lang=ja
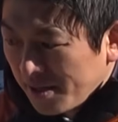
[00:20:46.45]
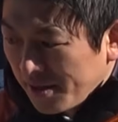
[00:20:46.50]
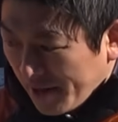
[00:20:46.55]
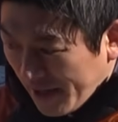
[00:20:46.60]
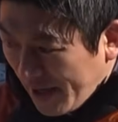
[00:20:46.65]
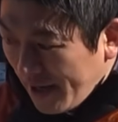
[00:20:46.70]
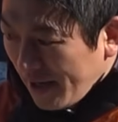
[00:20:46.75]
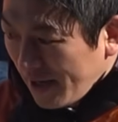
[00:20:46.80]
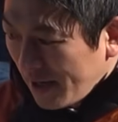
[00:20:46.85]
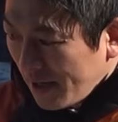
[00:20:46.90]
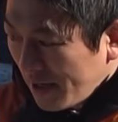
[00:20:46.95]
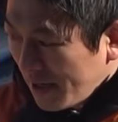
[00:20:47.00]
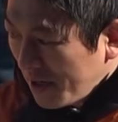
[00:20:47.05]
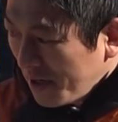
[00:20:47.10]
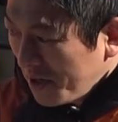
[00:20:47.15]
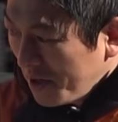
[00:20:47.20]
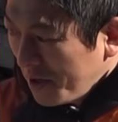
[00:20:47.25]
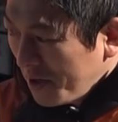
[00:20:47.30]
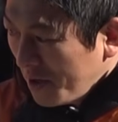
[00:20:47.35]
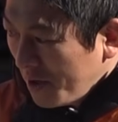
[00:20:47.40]
ね。
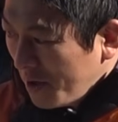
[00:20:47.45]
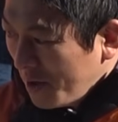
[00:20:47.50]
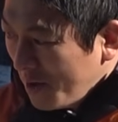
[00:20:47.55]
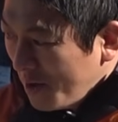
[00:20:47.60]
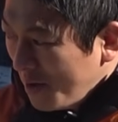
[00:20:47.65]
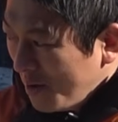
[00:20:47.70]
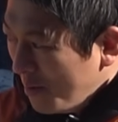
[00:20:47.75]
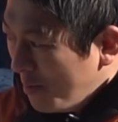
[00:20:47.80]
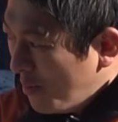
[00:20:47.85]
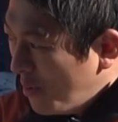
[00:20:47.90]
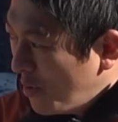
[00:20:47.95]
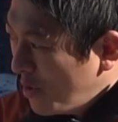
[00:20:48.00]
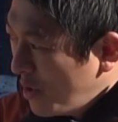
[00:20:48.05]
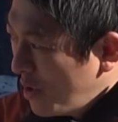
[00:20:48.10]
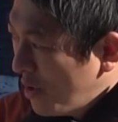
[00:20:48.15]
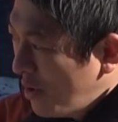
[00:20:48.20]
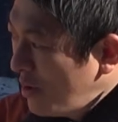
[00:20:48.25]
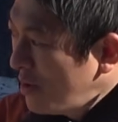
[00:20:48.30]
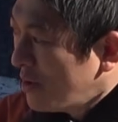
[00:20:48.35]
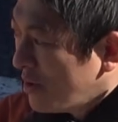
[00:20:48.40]
もう
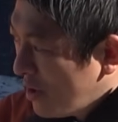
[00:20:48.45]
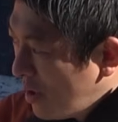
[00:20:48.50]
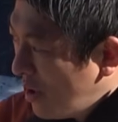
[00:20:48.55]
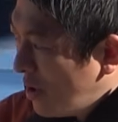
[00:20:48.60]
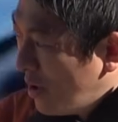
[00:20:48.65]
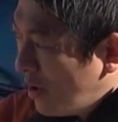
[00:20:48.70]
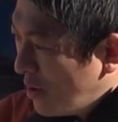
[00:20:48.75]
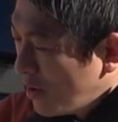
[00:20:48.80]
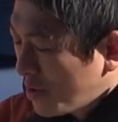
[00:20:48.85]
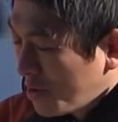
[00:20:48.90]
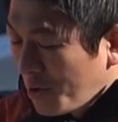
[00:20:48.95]
日本の